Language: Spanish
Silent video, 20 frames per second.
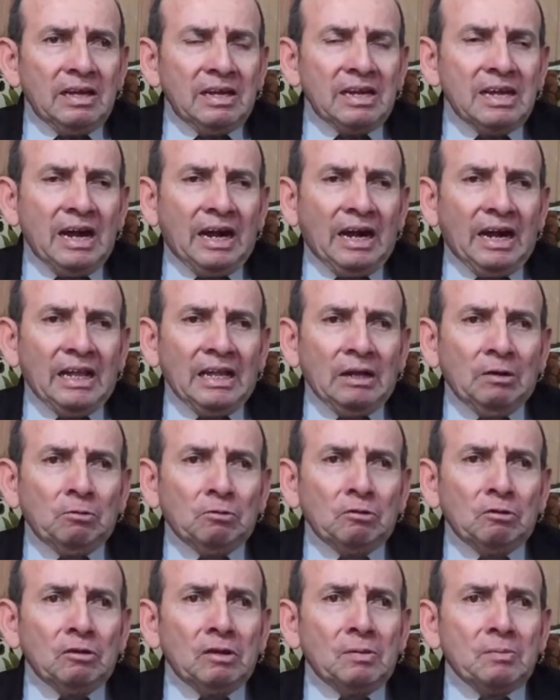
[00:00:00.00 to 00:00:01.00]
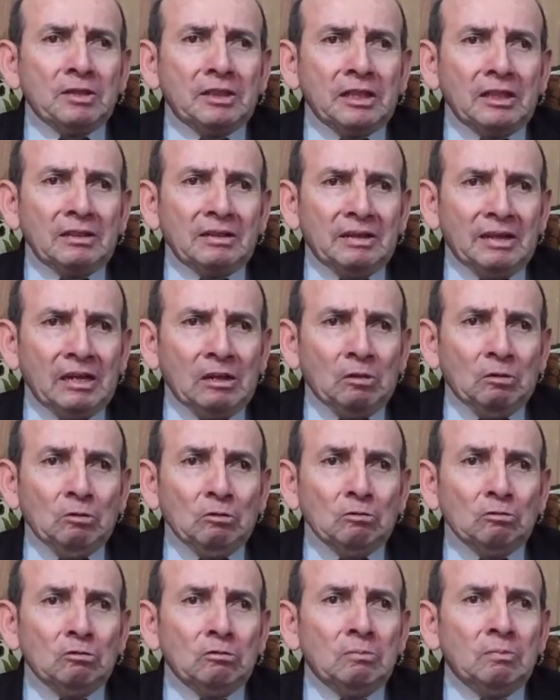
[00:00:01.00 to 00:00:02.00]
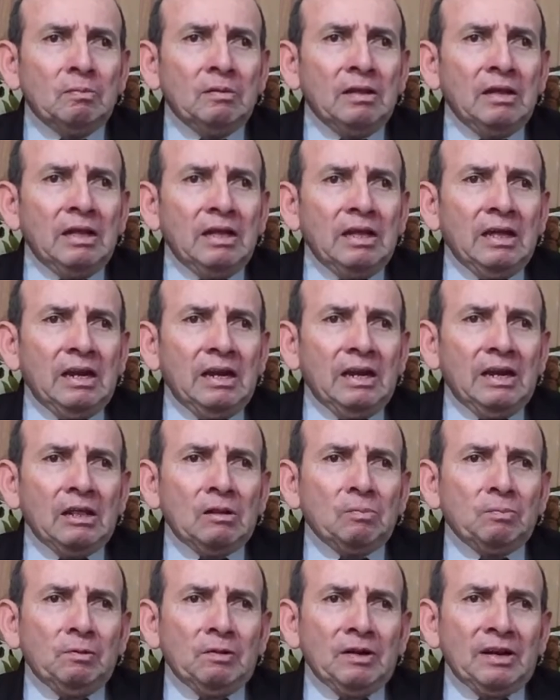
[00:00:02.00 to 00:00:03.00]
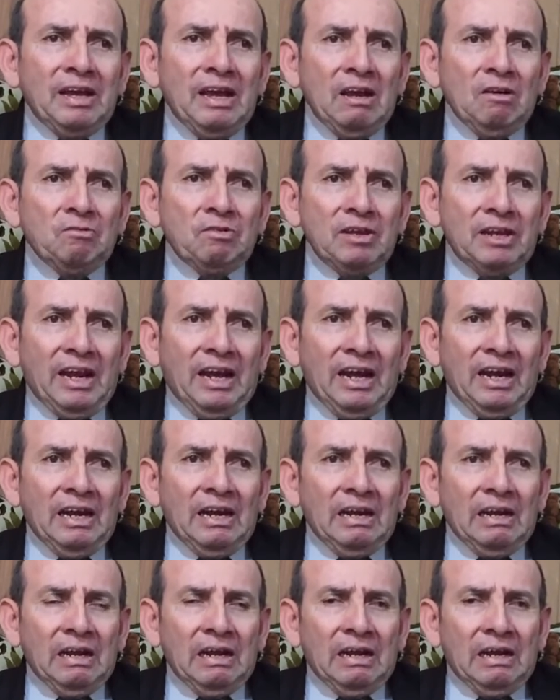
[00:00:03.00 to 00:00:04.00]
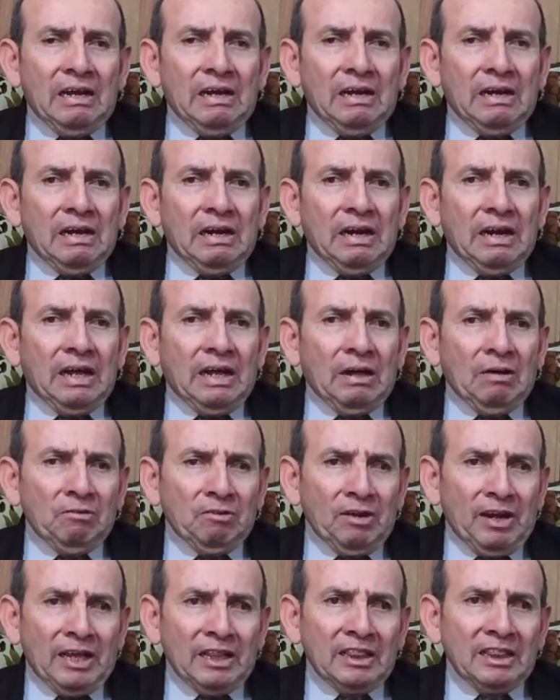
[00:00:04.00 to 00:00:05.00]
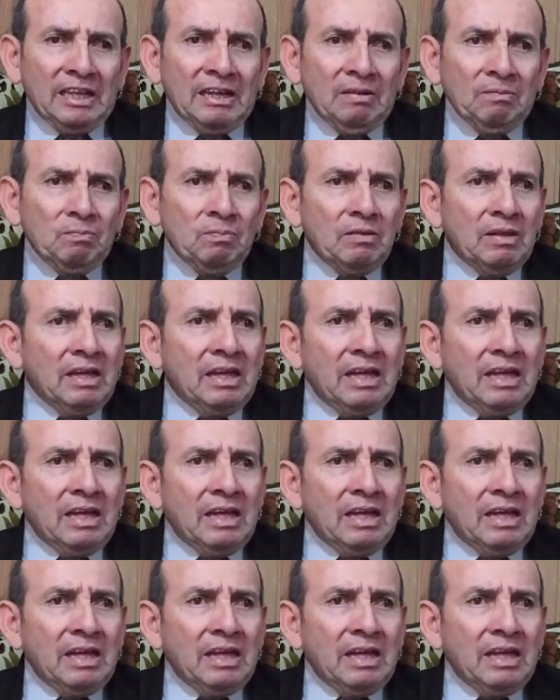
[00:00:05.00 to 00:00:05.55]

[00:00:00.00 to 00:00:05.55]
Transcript: y a cada uno de mis escritos les ponía al final la frase,